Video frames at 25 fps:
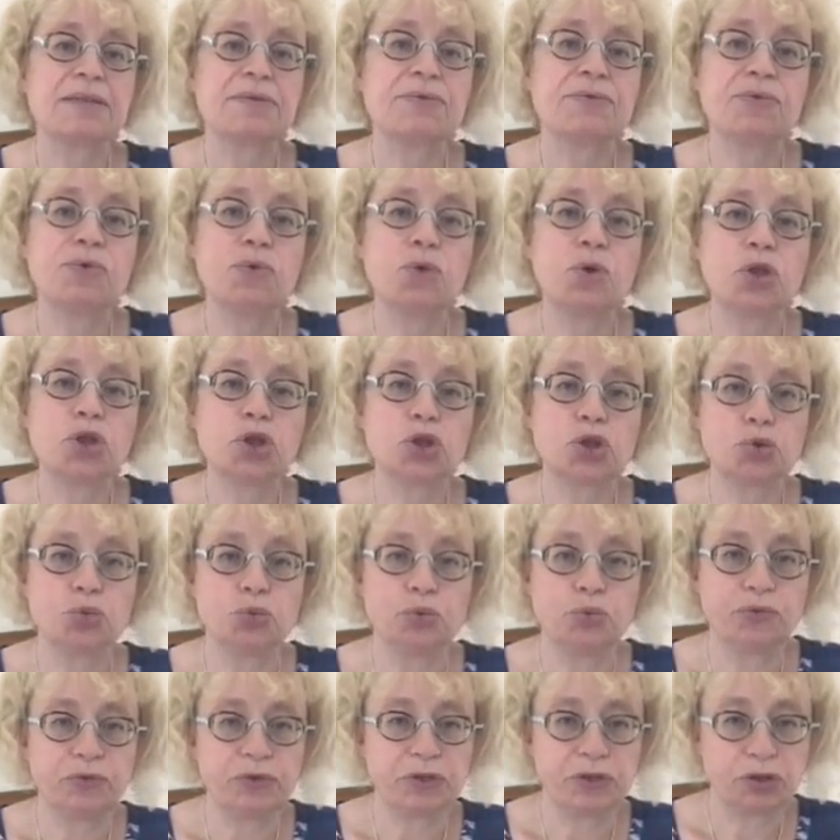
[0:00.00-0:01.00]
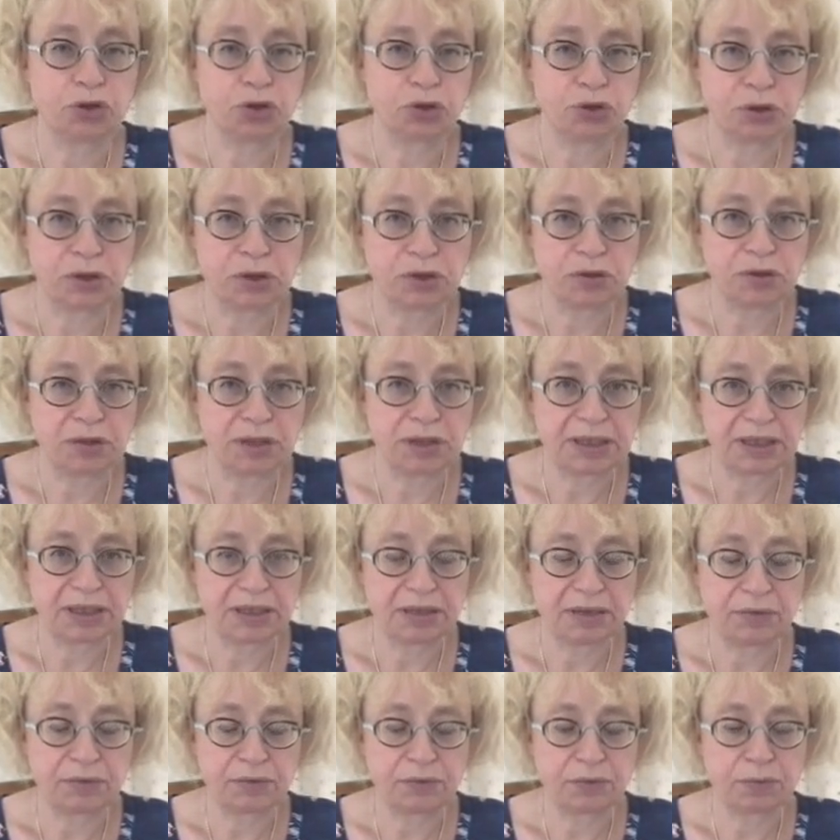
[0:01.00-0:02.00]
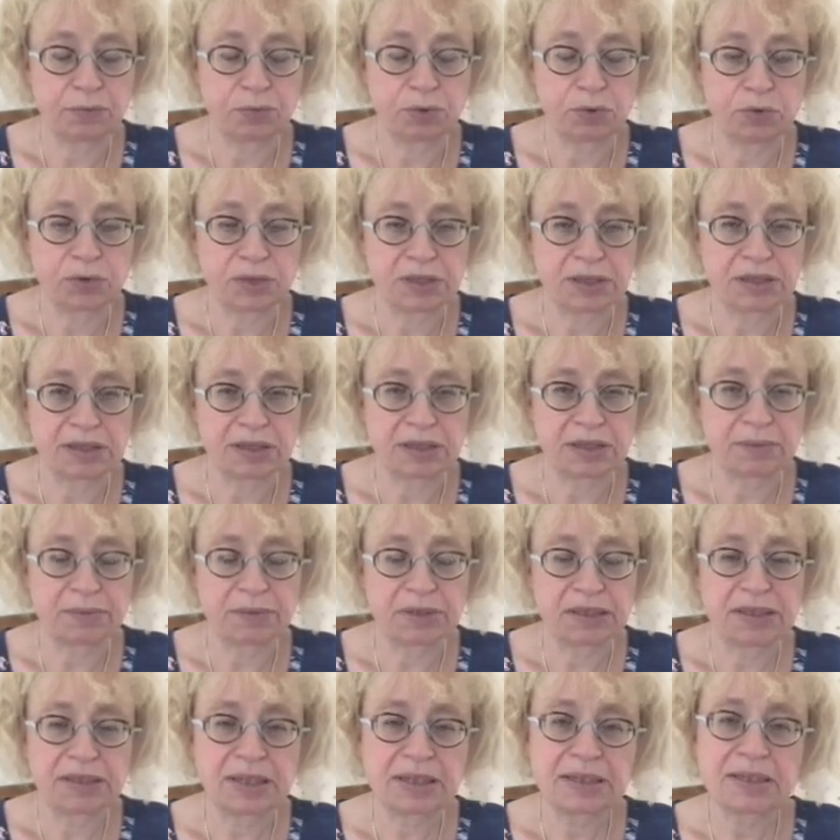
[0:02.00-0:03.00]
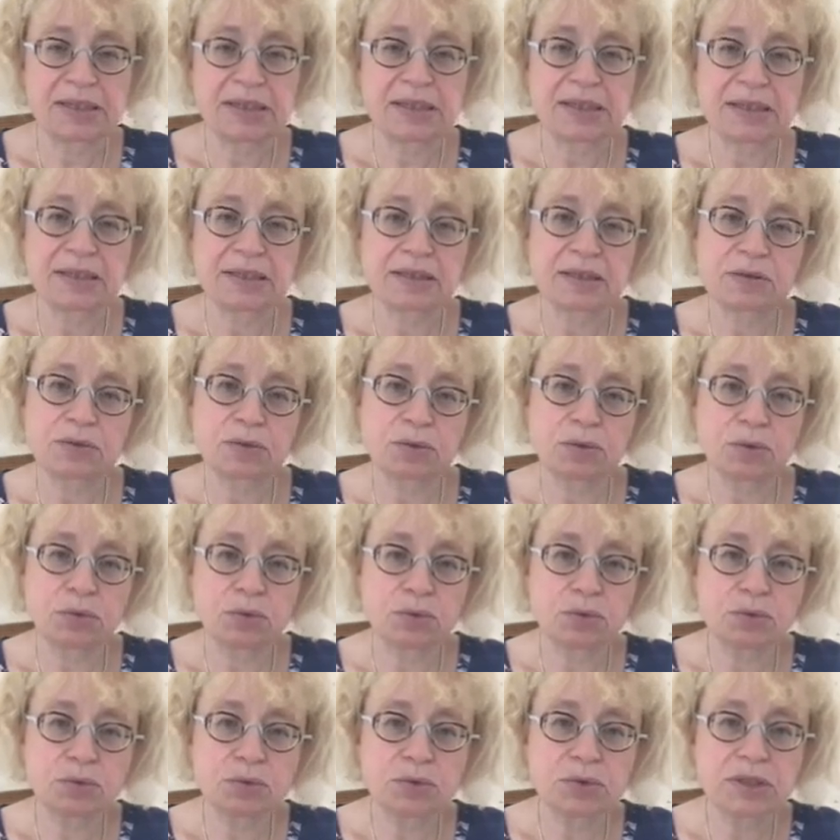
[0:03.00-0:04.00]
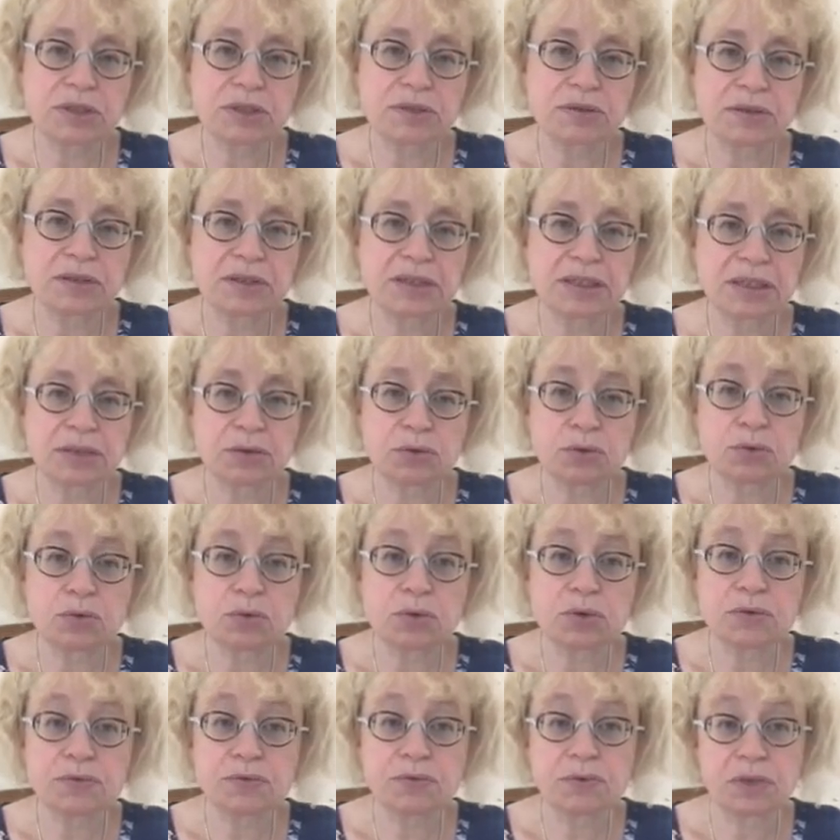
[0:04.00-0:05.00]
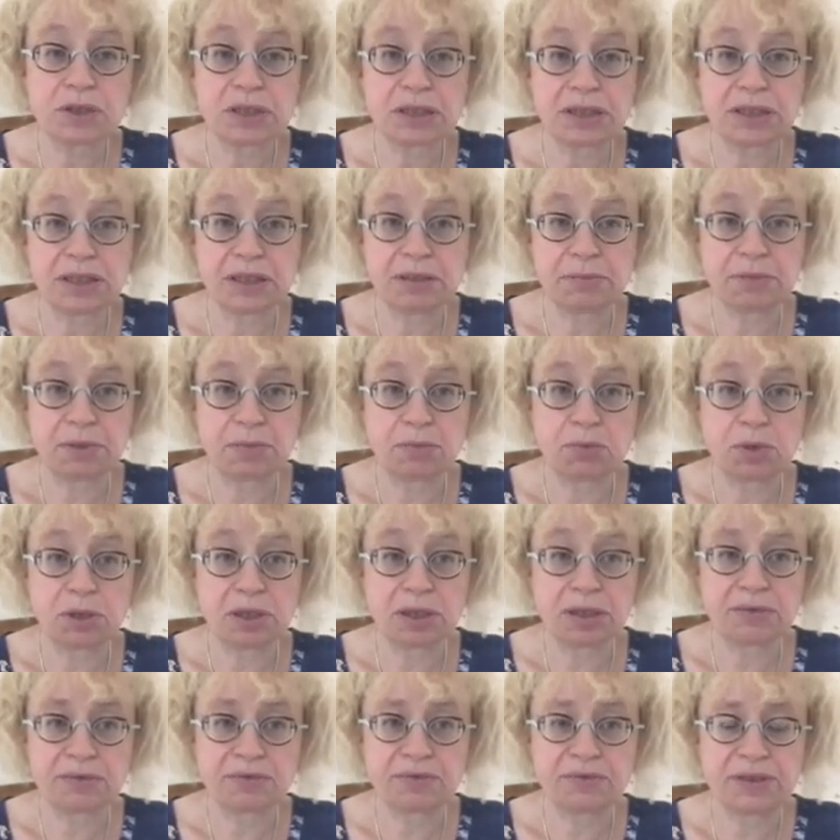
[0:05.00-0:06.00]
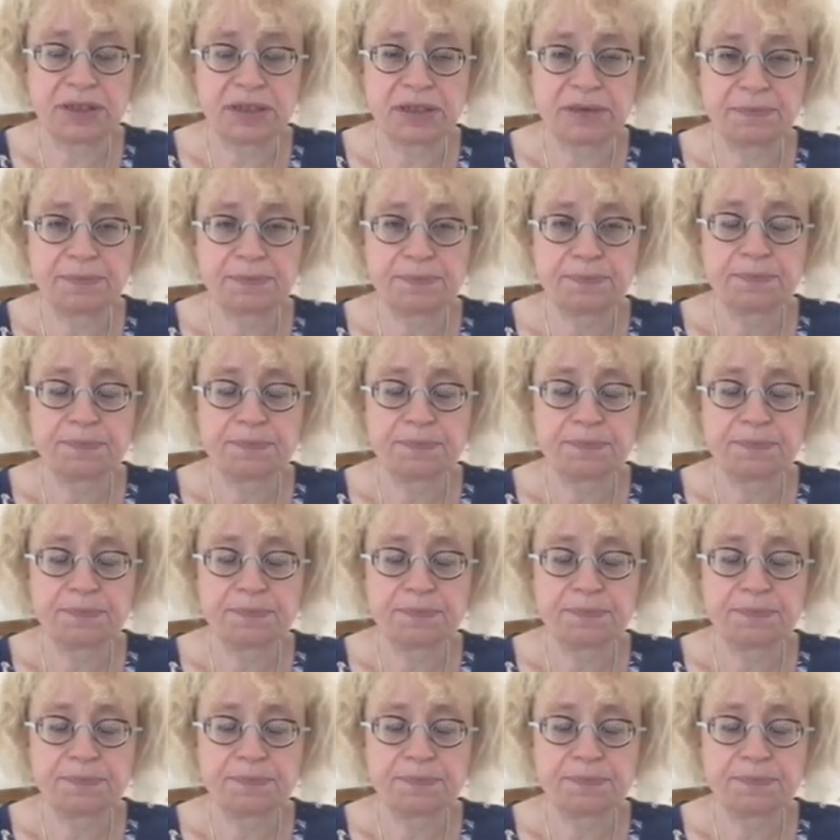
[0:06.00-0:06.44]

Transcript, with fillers: Vorstufen schon zu erkennen von Brustkrebs. Und das ist das große, der große Vorteil der Mammographie.